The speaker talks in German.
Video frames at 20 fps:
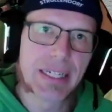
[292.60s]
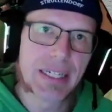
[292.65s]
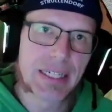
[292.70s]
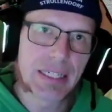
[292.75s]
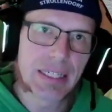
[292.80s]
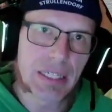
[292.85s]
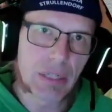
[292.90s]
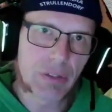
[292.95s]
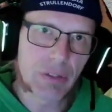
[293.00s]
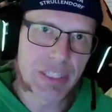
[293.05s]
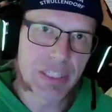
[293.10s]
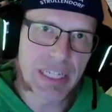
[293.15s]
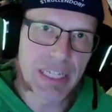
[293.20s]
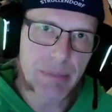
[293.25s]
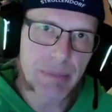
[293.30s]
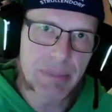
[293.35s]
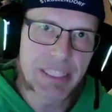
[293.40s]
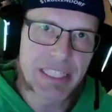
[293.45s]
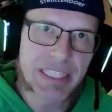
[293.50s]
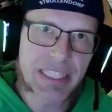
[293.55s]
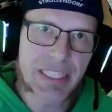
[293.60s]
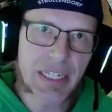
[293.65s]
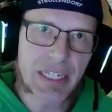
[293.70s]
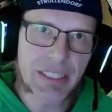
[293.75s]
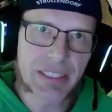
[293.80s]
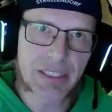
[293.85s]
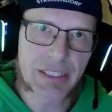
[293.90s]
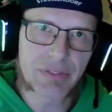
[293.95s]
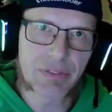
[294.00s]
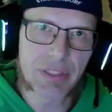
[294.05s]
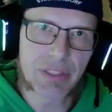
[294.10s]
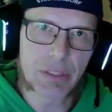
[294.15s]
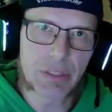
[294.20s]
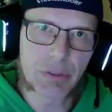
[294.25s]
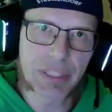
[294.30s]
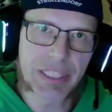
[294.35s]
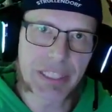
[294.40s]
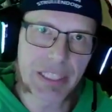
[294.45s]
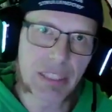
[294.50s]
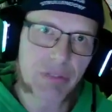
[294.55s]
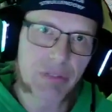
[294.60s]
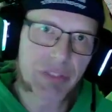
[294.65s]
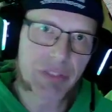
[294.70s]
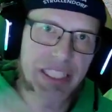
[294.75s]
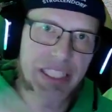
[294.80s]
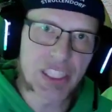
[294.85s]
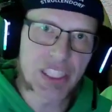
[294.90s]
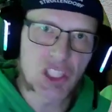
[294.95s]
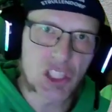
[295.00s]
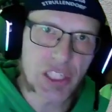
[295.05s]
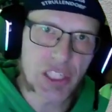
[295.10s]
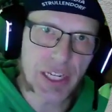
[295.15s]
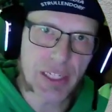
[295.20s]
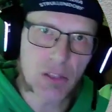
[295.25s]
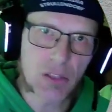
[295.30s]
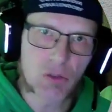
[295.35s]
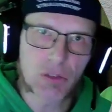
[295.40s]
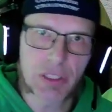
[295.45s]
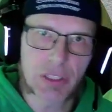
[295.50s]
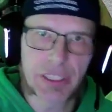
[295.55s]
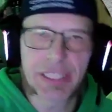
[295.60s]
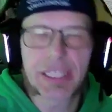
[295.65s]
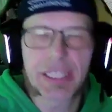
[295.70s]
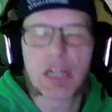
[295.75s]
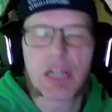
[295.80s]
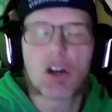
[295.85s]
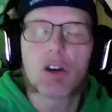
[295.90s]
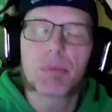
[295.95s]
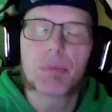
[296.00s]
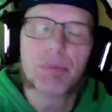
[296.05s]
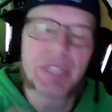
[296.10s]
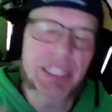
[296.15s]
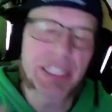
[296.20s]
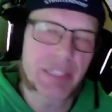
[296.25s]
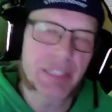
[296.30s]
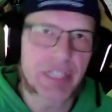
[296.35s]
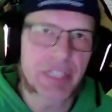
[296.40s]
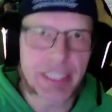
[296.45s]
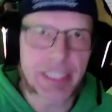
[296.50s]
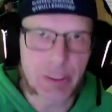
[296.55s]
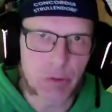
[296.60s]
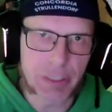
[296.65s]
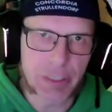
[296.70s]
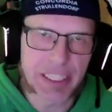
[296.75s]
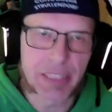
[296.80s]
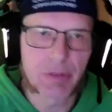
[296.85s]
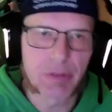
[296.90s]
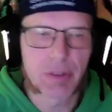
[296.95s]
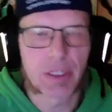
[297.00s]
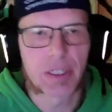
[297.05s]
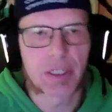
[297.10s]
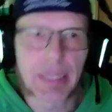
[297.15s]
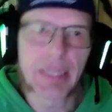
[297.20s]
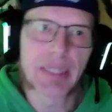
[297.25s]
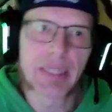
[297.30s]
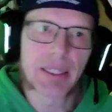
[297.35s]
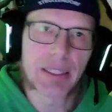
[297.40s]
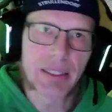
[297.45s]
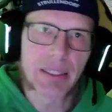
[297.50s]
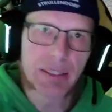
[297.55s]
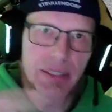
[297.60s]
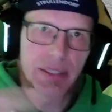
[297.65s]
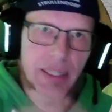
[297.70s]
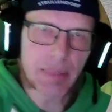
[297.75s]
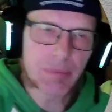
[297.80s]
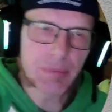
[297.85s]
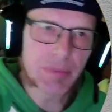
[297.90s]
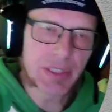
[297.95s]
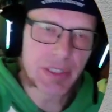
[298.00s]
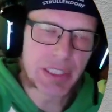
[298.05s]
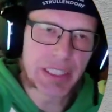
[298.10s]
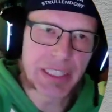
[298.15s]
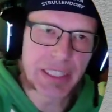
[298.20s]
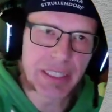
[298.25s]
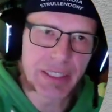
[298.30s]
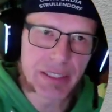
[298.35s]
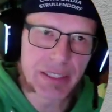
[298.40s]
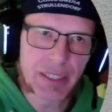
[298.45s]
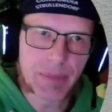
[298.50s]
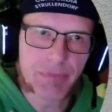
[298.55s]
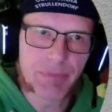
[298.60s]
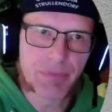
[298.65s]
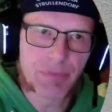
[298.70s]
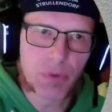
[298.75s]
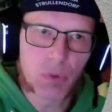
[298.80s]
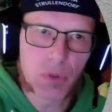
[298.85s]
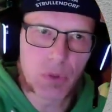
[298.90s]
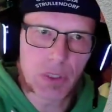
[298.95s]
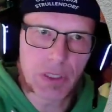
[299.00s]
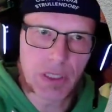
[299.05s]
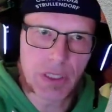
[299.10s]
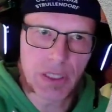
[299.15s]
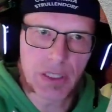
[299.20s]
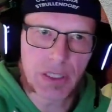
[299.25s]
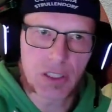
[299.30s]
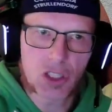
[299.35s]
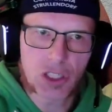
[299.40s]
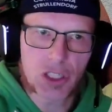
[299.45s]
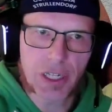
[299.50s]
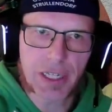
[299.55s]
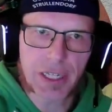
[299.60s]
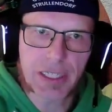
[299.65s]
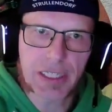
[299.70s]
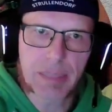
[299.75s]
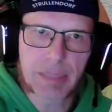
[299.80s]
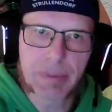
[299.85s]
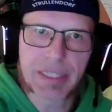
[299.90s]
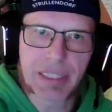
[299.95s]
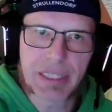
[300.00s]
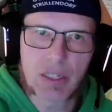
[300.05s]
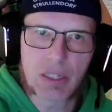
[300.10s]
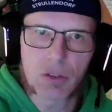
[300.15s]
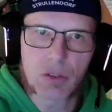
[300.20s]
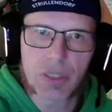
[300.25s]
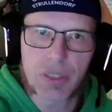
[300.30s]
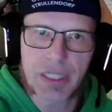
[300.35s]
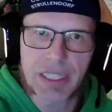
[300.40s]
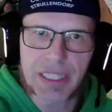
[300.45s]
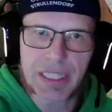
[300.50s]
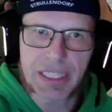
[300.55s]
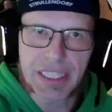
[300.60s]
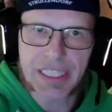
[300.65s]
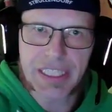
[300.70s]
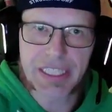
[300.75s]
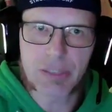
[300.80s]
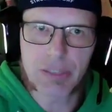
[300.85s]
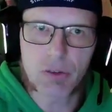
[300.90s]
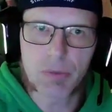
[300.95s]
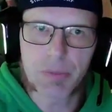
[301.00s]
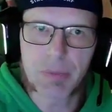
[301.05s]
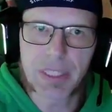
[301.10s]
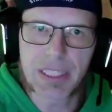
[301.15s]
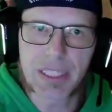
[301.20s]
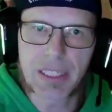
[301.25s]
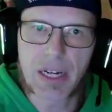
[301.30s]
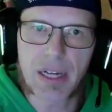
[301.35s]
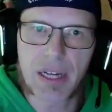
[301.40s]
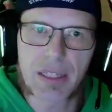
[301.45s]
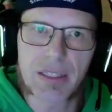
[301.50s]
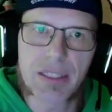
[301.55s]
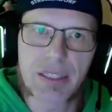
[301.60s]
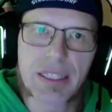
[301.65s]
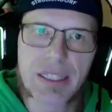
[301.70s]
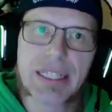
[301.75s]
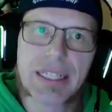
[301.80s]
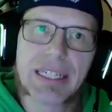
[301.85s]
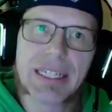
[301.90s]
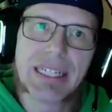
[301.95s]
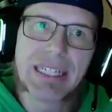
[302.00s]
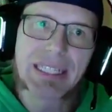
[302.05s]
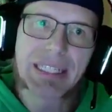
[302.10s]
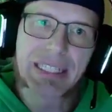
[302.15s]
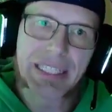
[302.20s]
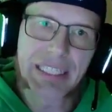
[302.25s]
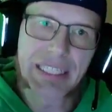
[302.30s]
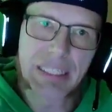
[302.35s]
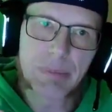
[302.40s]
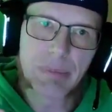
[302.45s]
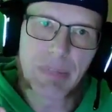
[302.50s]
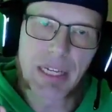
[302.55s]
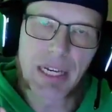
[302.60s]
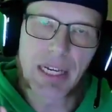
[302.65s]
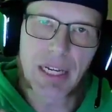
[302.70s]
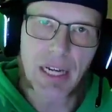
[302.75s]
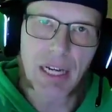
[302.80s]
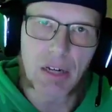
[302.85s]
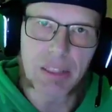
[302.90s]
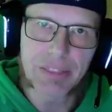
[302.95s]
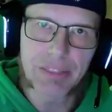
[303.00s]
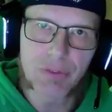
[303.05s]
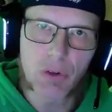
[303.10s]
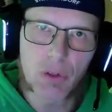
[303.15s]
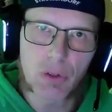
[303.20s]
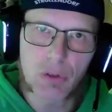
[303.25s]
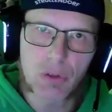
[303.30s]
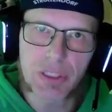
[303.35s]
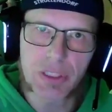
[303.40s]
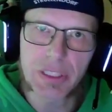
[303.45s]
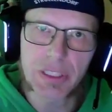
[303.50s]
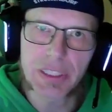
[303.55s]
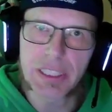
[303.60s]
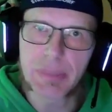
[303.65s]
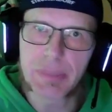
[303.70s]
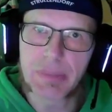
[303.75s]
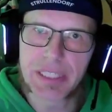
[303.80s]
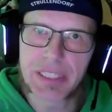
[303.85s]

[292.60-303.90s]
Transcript: Dadurch sammeln sich die aktiven User dann auf diesen Strecken und dann ist da auch ein bisschen was los. Neben diesen empfohlenen Strecken gibt es dann auch noch rechts oben die Kachel. Das sind immer Herausforderungen, die man